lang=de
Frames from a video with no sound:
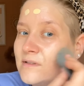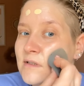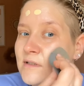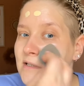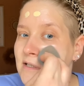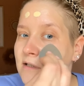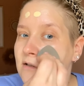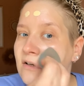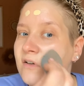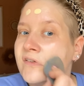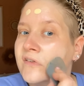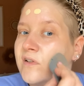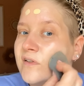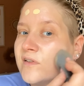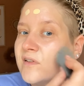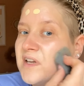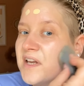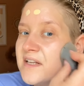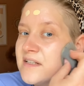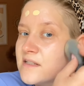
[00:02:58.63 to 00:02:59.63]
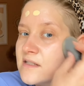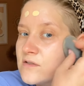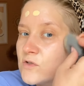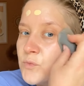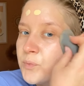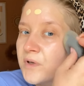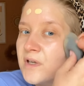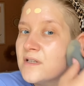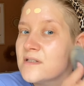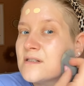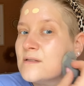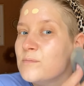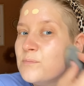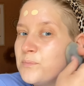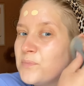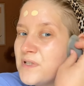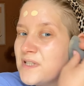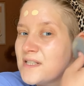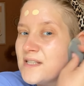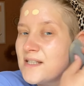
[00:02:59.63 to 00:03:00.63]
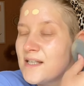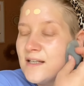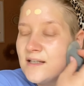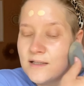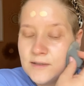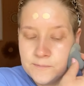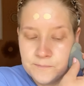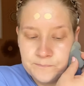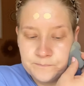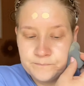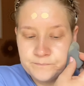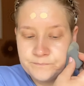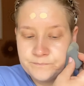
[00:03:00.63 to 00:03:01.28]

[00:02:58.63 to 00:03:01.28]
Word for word: Die Konsistenz ist übrigens ein bisschen